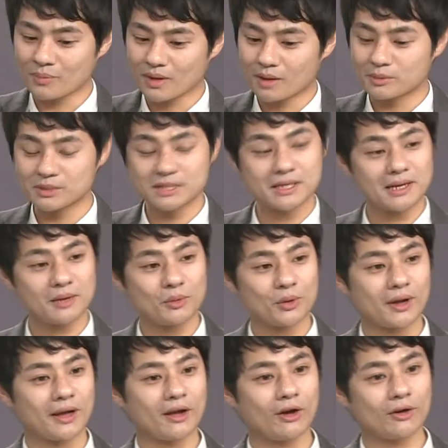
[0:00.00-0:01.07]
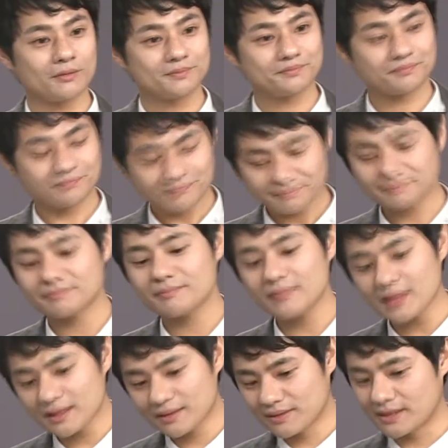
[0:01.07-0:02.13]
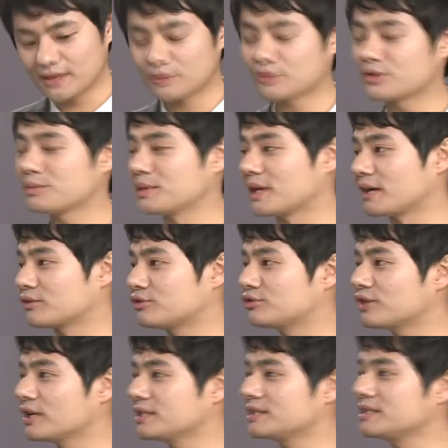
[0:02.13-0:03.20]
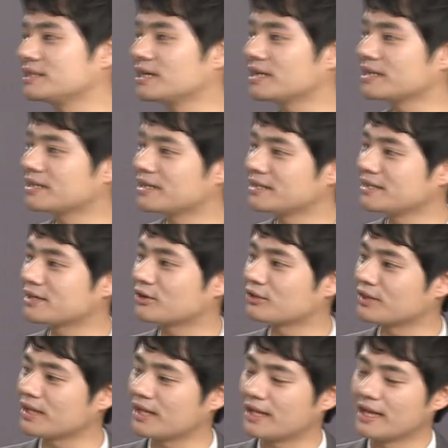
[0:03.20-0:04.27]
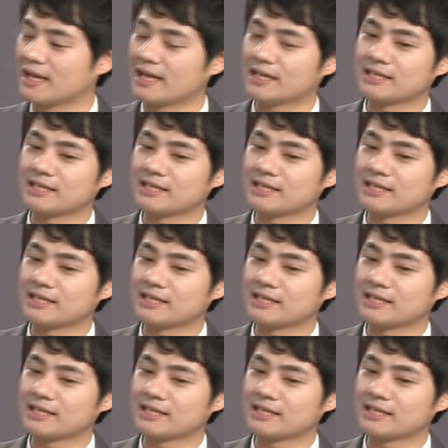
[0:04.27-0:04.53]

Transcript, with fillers: 한번 시작해 볼까요? 네, 좋습니다. 두 가지 이야기를 해드릴 건데